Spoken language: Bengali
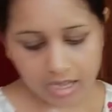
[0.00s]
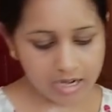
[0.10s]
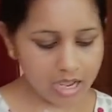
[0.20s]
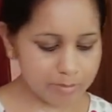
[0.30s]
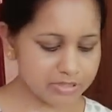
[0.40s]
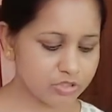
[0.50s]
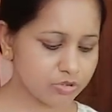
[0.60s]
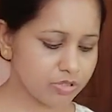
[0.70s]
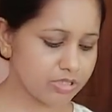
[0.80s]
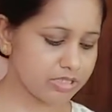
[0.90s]
আর আমার জন্য
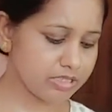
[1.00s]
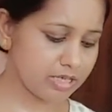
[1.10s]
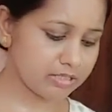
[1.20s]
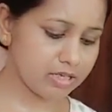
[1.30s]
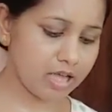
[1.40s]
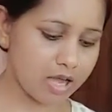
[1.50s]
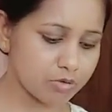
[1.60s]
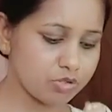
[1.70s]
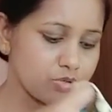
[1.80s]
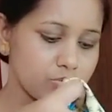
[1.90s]
এনেছি একটা
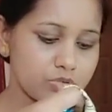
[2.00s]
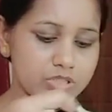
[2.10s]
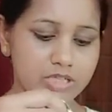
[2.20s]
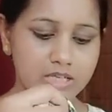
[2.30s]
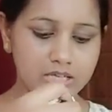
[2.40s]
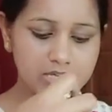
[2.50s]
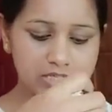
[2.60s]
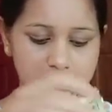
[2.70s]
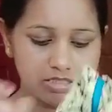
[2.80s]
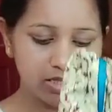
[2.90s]
হাউস কোট
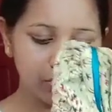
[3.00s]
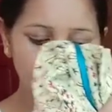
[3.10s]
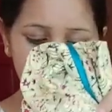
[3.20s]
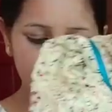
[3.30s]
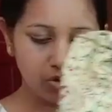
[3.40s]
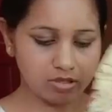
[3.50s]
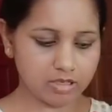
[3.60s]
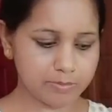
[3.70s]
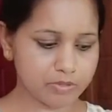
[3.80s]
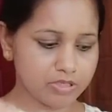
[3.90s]
যেটা খুবই
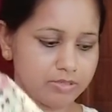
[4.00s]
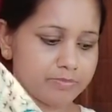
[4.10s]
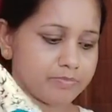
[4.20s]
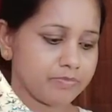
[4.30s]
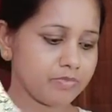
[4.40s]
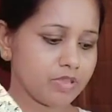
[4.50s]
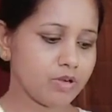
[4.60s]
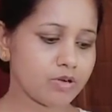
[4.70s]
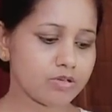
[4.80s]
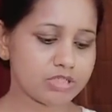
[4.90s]
দরকার পড়ে
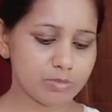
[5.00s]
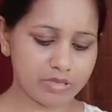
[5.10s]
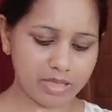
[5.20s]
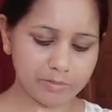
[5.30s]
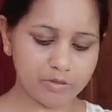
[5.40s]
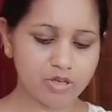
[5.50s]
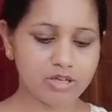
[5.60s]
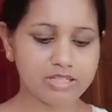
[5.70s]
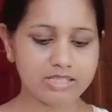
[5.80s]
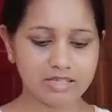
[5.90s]
অনেক সময় এমন
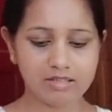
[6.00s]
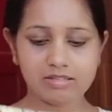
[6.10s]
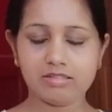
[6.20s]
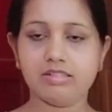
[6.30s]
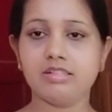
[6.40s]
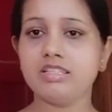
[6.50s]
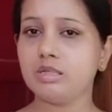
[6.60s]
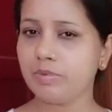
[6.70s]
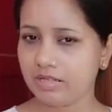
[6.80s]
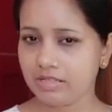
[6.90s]
হয় যে নিচে
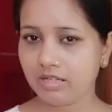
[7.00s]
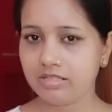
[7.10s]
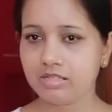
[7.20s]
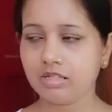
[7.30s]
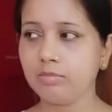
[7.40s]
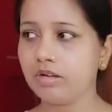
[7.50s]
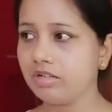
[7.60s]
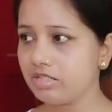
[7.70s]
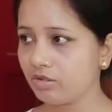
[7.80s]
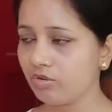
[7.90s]
পার্সেল এসছে কিংবা
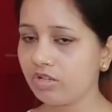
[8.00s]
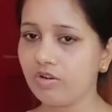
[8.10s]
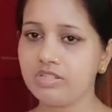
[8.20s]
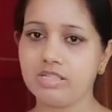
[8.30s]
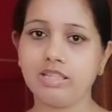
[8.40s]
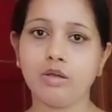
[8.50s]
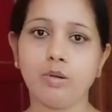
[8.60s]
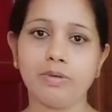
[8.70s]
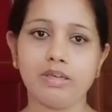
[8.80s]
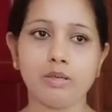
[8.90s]
নিচে কোনো কারণে যেতে
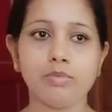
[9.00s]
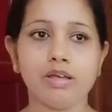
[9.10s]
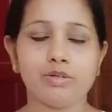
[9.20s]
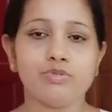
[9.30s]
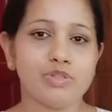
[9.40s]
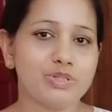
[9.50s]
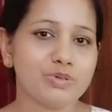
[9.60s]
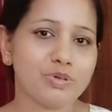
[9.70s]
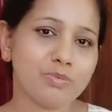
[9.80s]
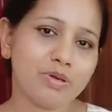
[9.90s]
হবে কিংবা একটু ভিডিও
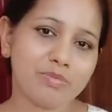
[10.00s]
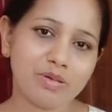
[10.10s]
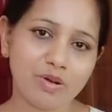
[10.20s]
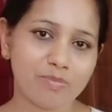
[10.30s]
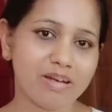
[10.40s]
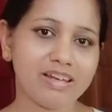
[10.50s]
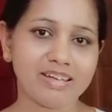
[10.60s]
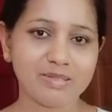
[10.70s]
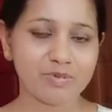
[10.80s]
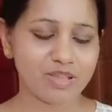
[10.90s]
করবো এমনি নর্মাল
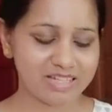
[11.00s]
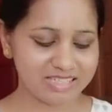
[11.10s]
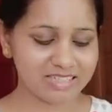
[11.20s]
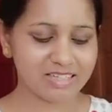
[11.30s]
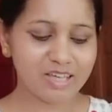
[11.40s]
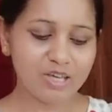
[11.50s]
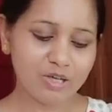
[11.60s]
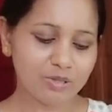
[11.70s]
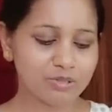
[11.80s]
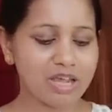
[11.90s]
নাইটি পরে আছি তো